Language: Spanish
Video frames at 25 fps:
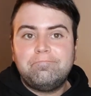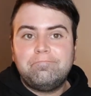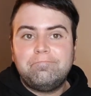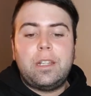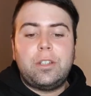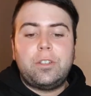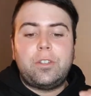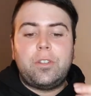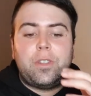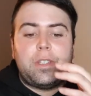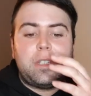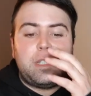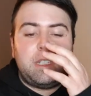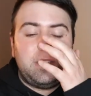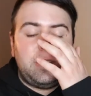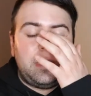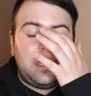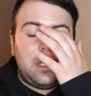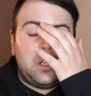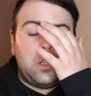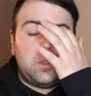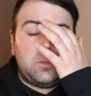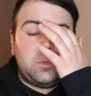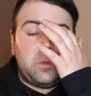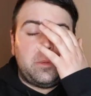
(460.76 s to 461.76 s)
Entonces sí
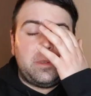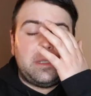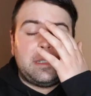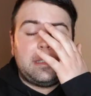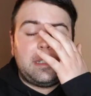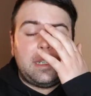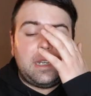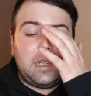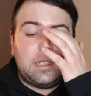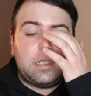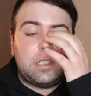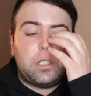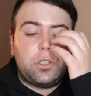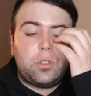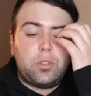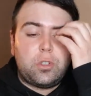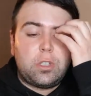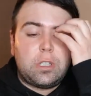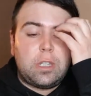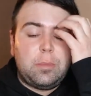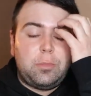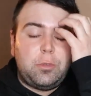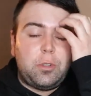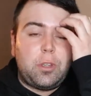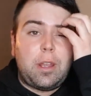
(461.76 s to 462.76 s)
tiene como ventajas el
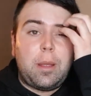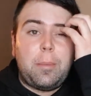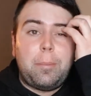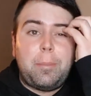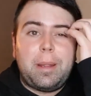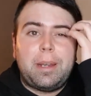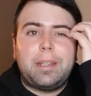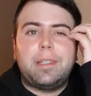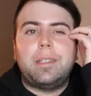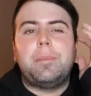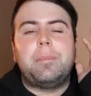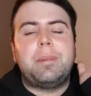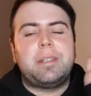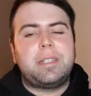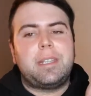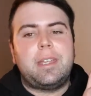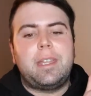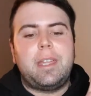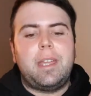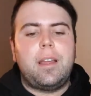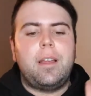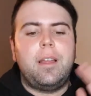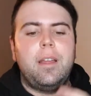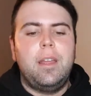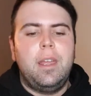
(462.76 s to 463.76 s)
suscriptor aparte más
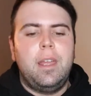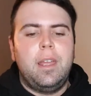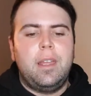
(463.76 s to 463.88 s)
allá